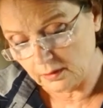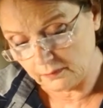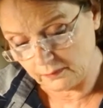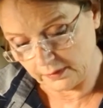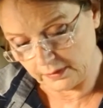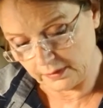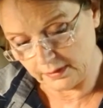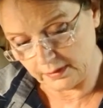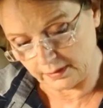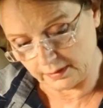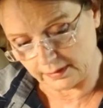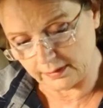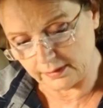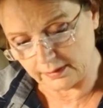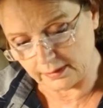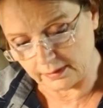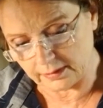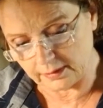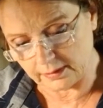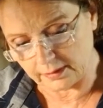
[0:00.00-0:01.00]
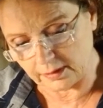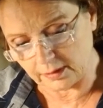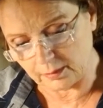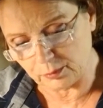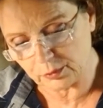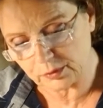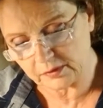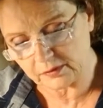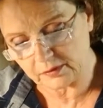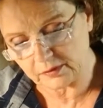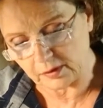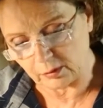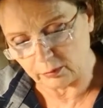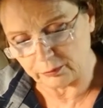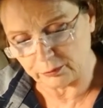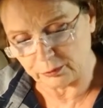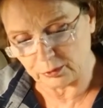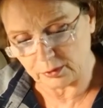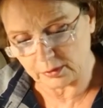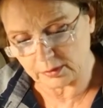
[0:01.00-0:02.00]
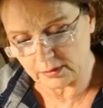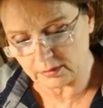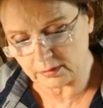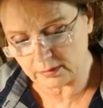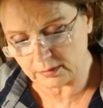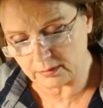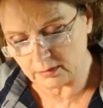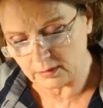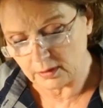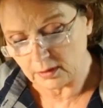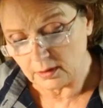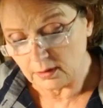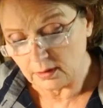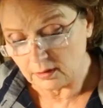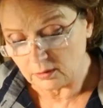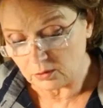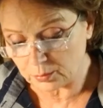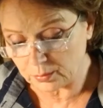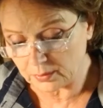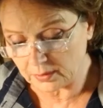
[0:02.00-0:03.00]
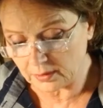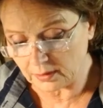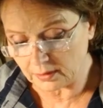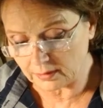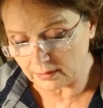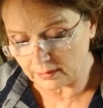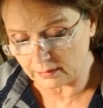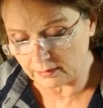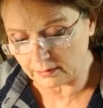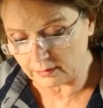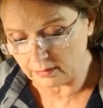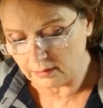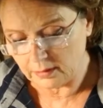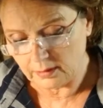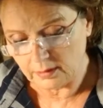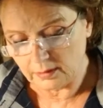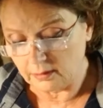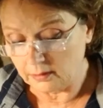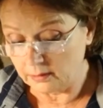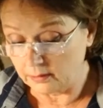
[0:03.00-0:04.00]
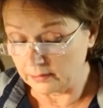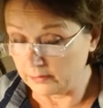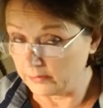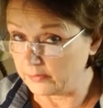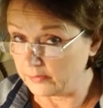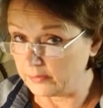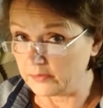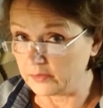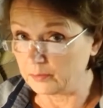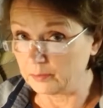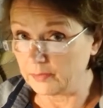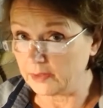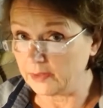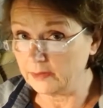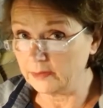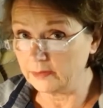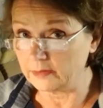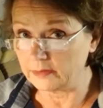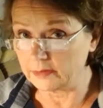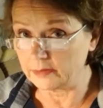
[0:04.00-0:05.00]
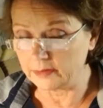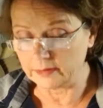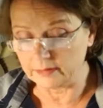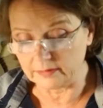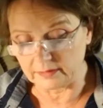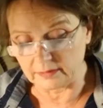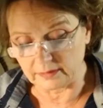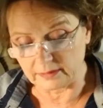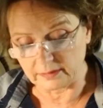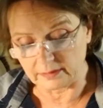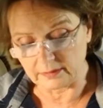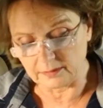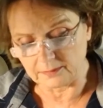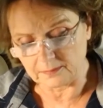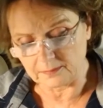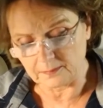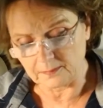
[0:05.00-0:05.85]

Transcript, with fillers: Wenn die anderen kamen und es aufforderten, sprach er, das ist meine Tänzerin.